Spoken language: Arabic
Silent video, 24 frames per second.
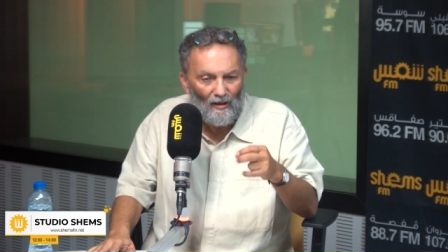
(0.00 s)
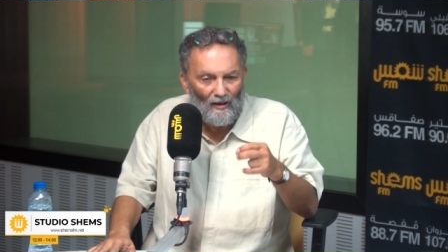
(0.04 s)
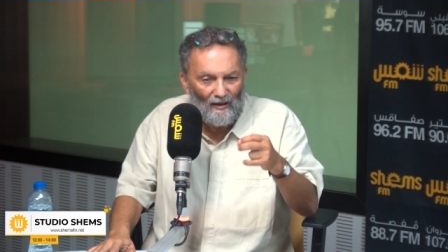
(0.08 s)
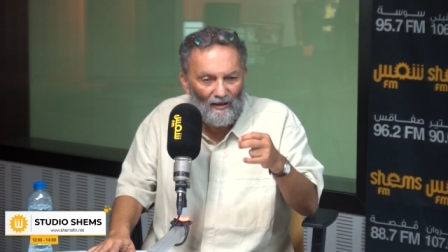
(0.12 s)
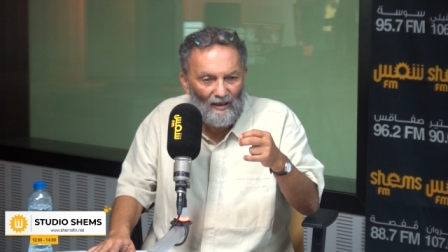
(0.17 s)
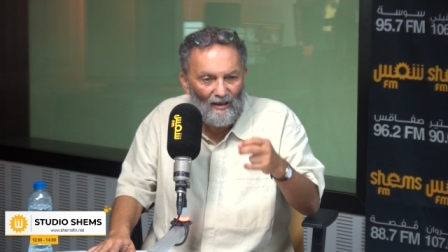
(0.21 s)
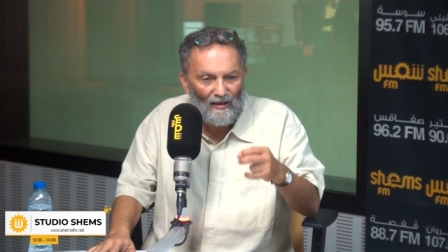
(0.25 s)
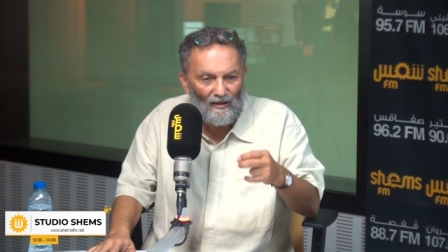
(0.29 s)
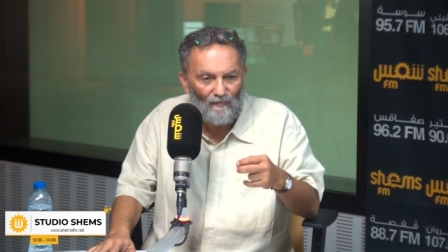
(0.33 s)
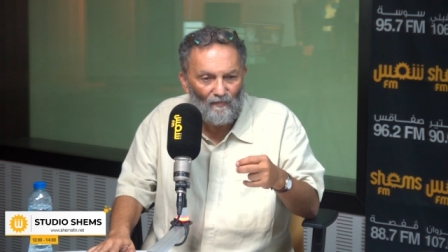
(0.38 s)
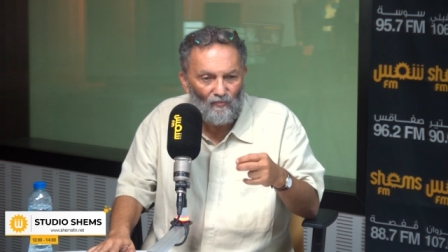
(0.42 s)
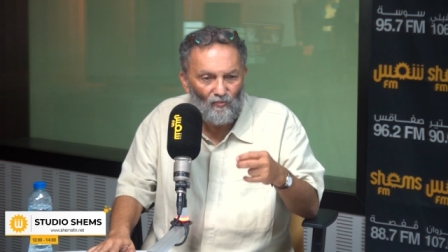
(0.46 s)

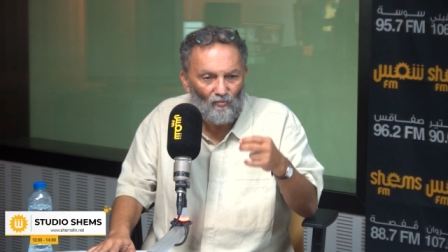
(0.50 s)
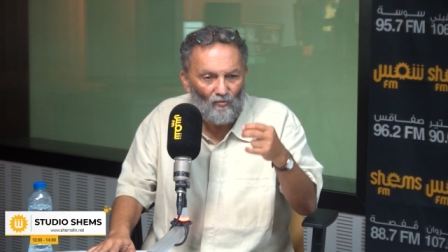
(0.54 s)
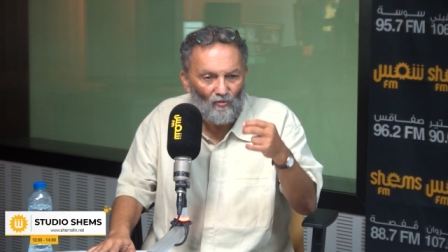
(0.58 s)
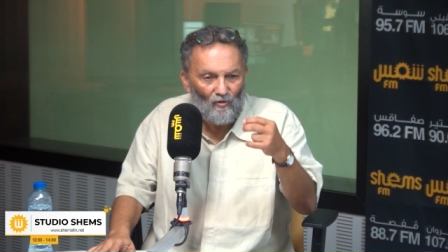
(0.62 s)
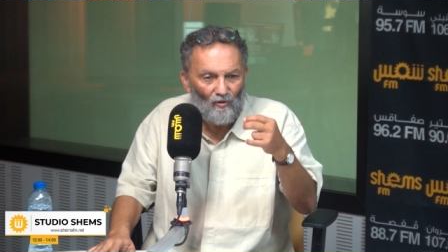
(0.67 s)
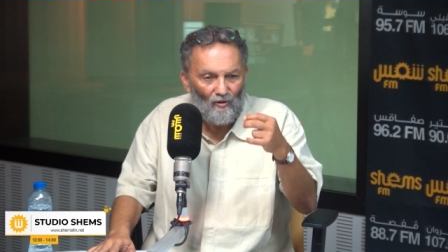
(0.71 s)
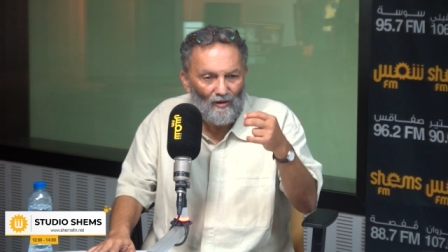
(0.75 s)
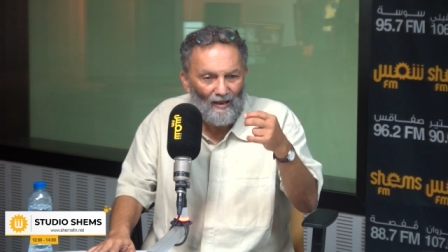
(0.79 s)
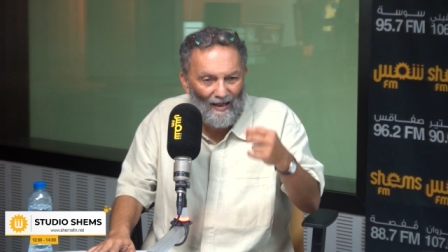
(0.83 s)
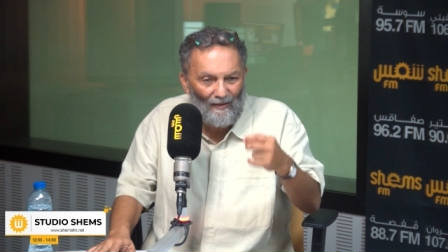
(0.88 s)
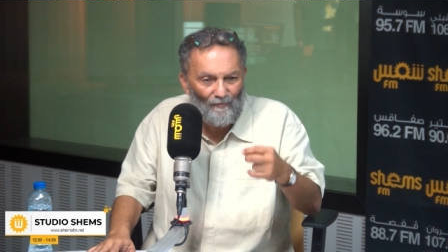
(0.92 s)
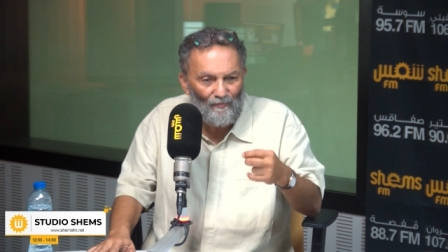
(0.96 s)
كاتبه
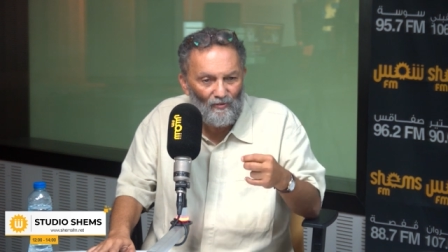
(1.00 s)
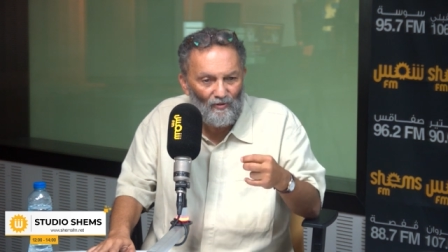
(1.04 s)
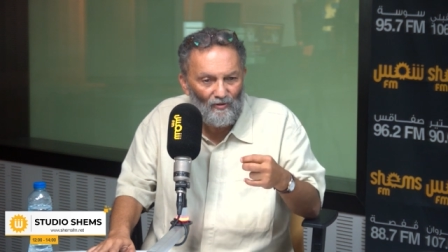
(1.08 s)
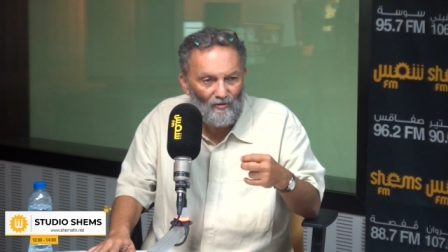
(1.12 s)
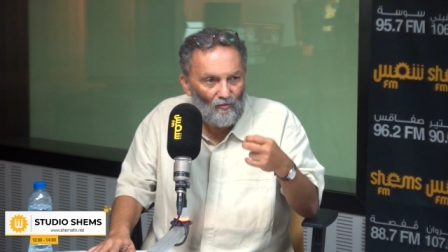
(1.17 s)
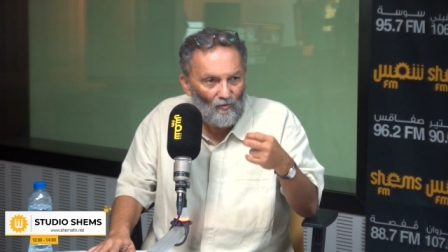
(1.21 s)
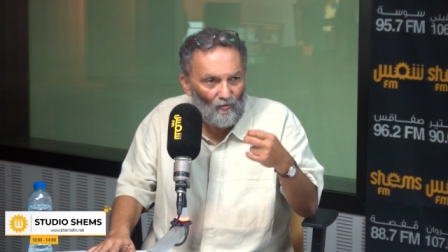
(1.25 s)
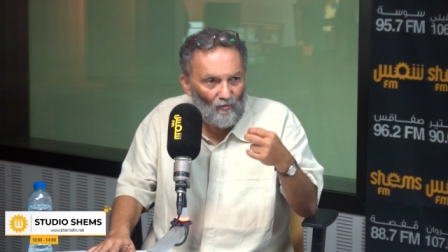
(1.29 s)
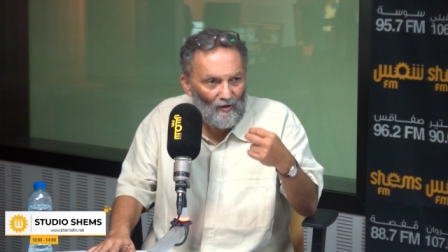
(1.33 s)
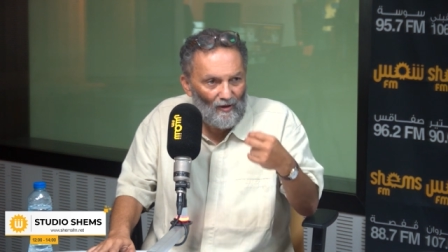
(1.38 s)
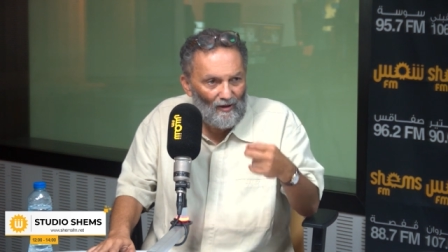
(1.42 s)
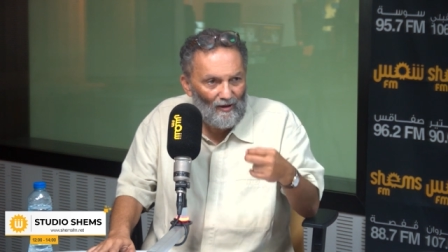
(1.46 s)
عبد
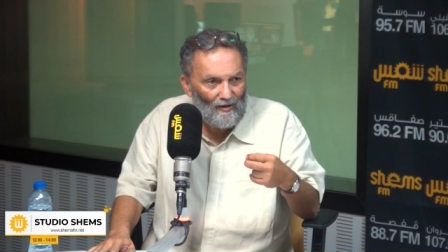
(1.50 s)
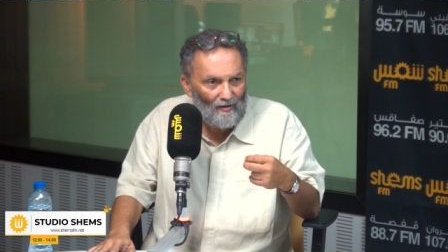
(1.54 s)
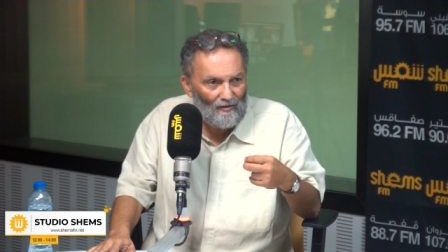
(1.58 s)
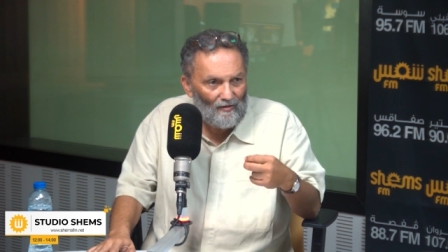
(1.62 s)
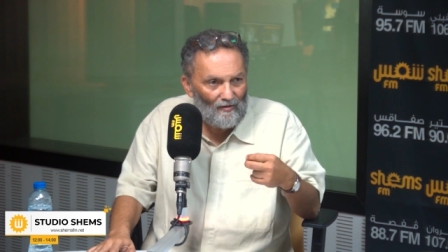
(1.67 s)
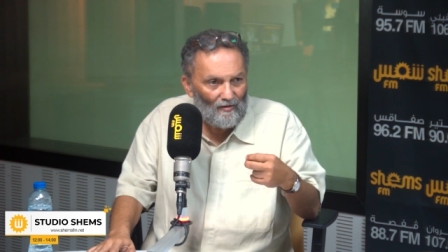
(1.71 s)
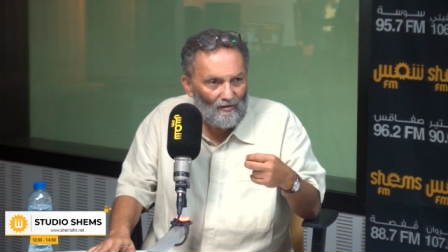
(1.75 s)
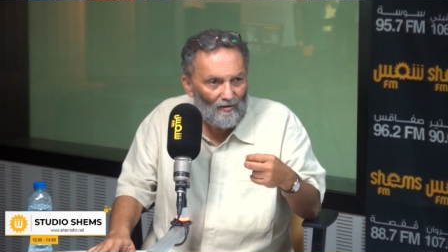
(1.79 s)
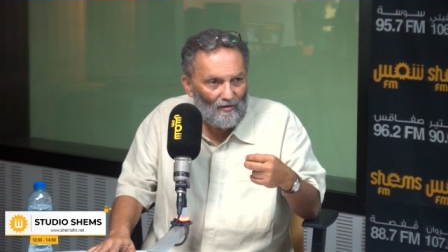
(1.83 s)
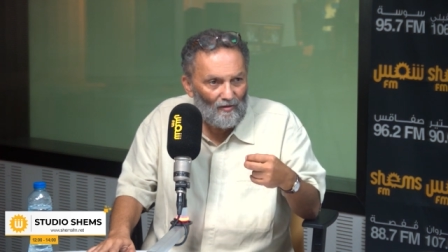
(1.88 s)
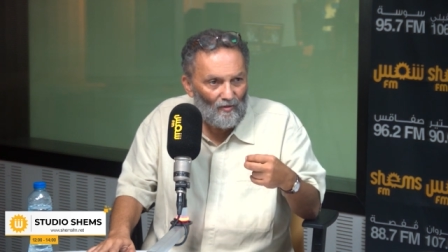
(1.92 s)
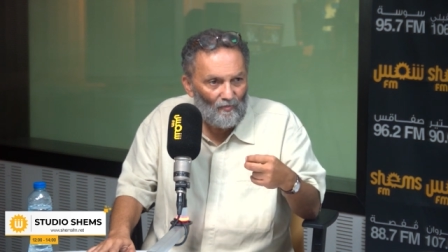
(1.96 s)
واحد
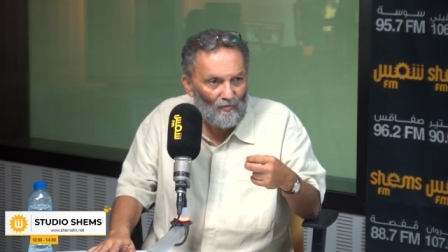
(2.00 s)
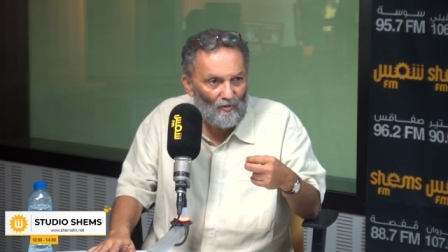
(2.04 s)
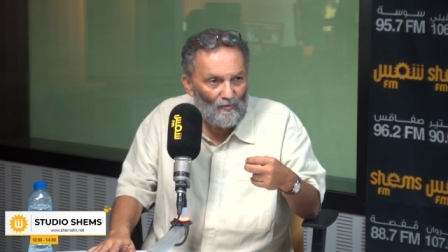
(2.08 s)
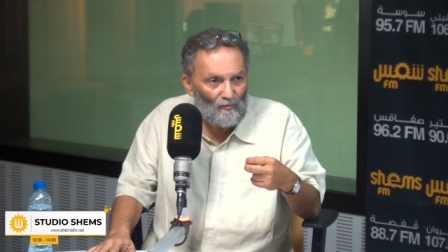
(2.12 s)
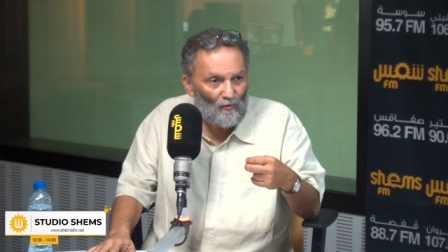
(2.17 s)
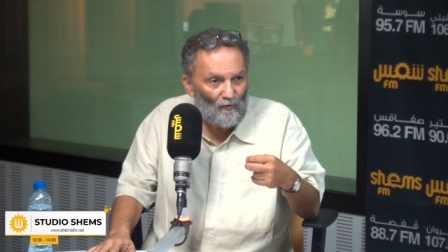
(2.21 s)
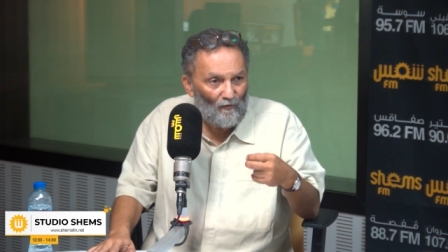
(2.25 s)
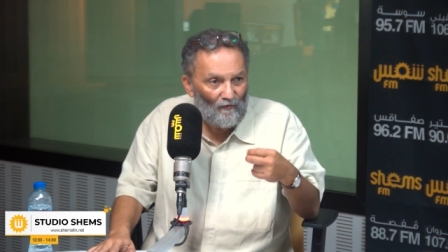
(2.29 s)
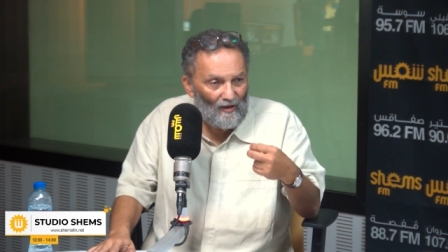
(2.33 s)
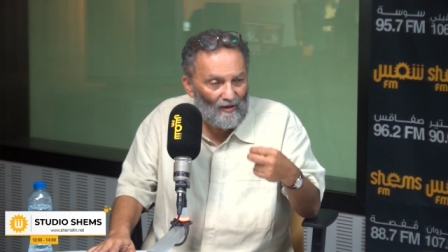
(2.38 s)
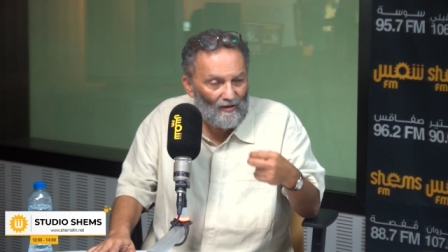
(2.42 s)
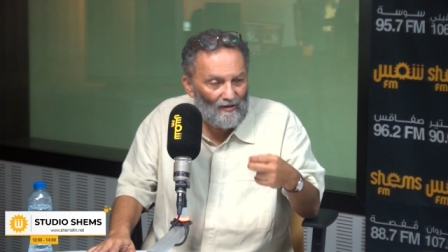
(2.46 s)

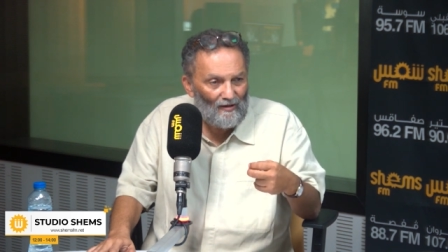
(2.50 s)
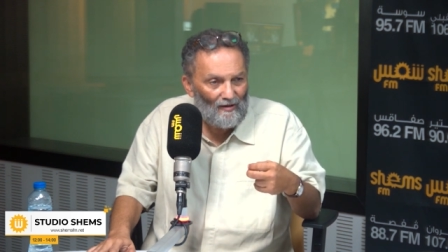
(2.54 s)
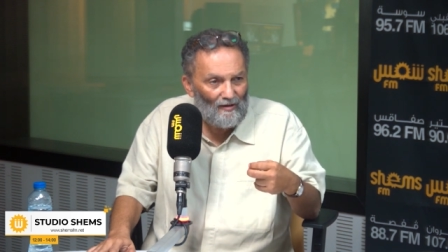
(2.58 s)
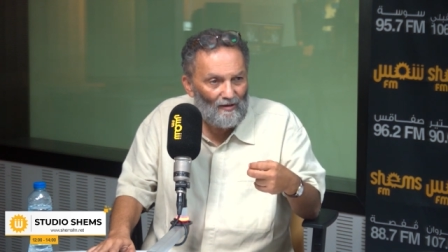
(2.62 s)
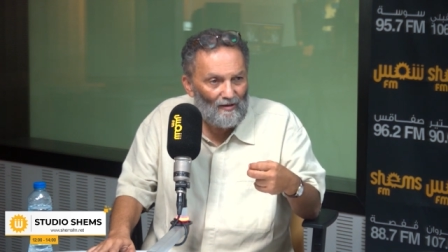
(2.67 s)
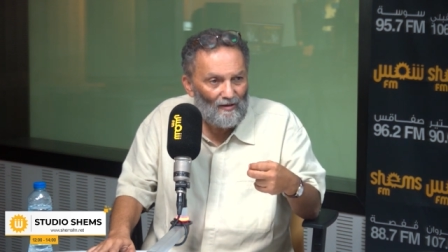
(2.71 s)
بمفرده